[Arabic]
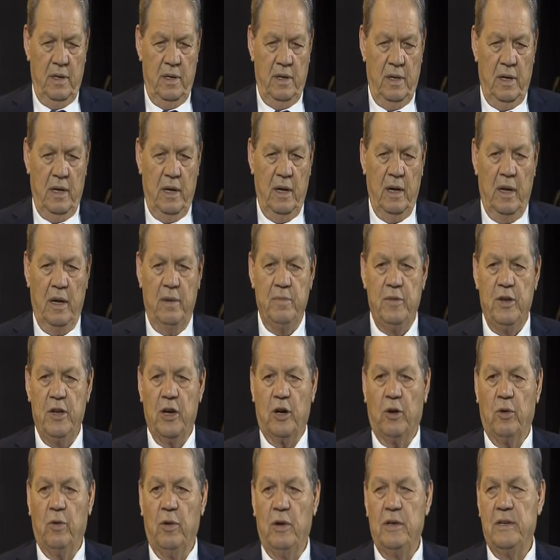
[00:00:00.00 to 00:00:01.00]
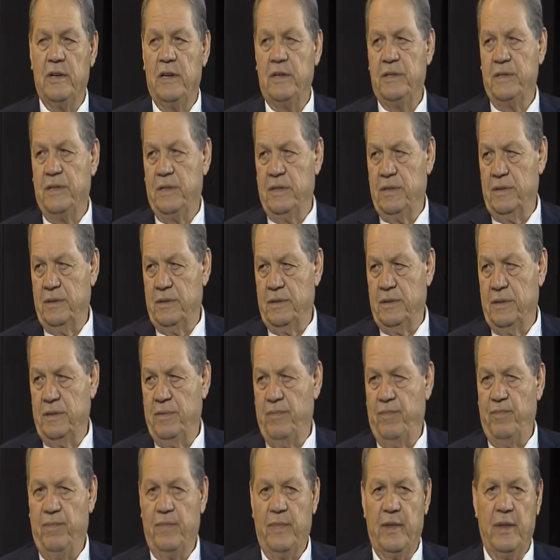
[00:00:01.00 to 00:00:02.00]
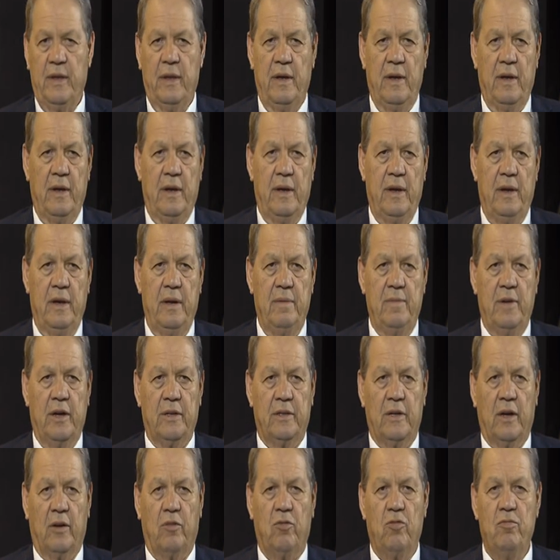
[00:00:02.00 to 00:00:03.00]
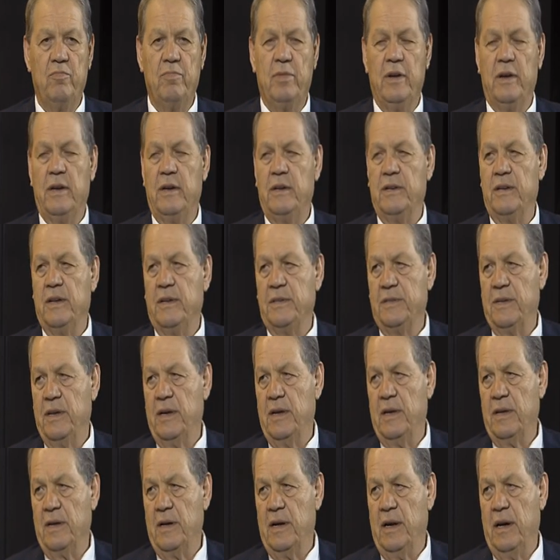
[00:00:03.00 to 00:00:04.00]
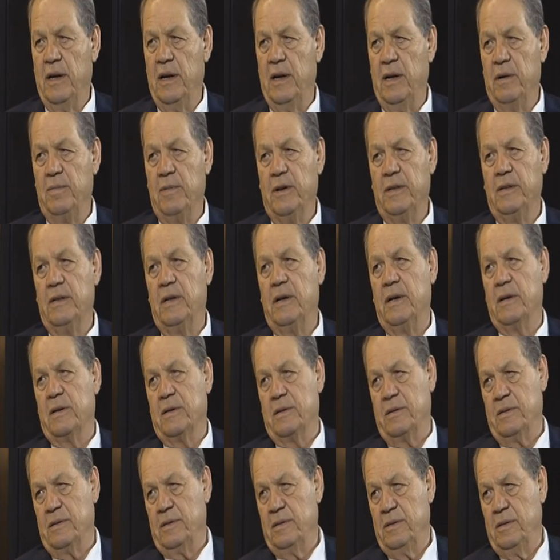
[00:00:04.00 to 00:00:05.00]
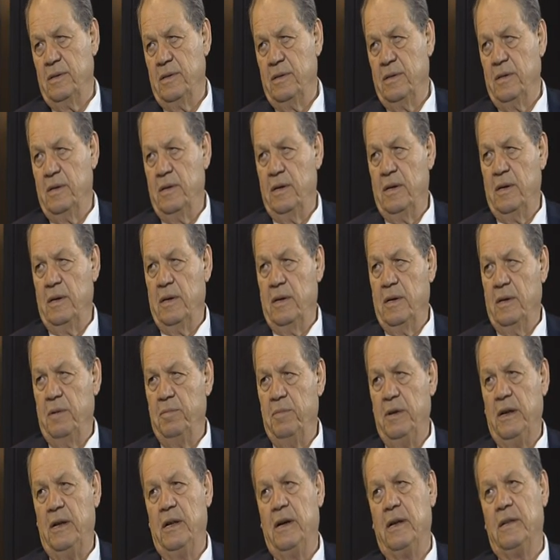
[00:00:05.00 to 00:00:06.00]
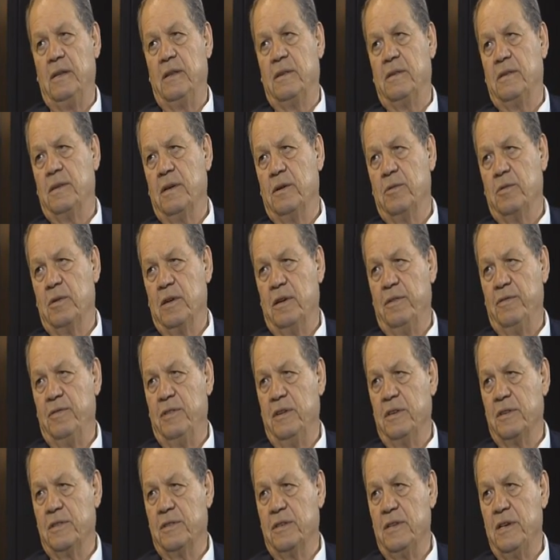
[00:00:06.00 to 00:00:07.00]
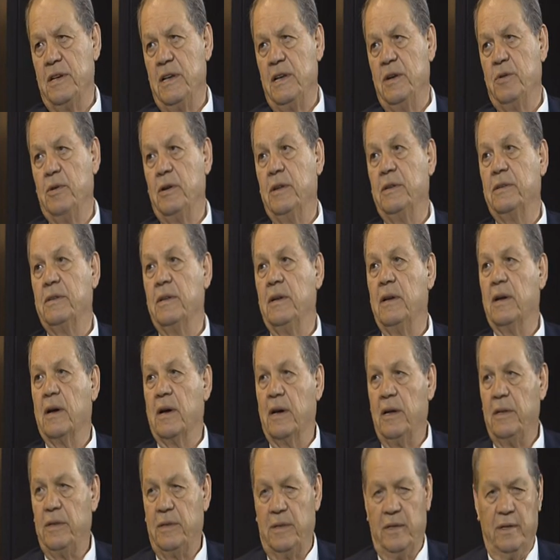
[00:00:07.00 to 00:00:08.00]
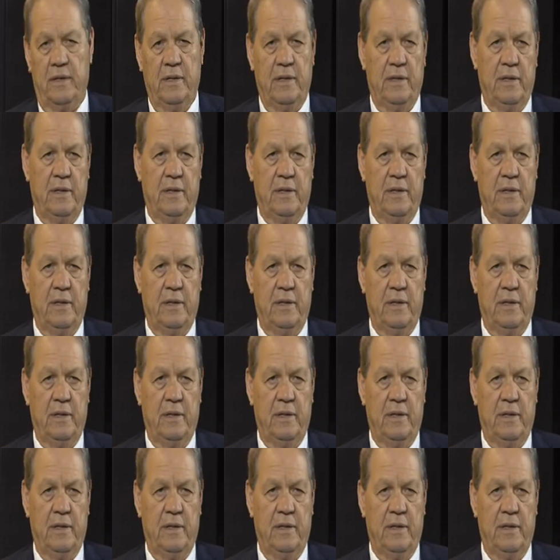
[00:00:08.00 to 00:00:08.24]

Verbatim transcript: العميق والجزيل لما تقوم به الجزائر على مدار ميلاد الثورة الفلسطينية وانطلاقتها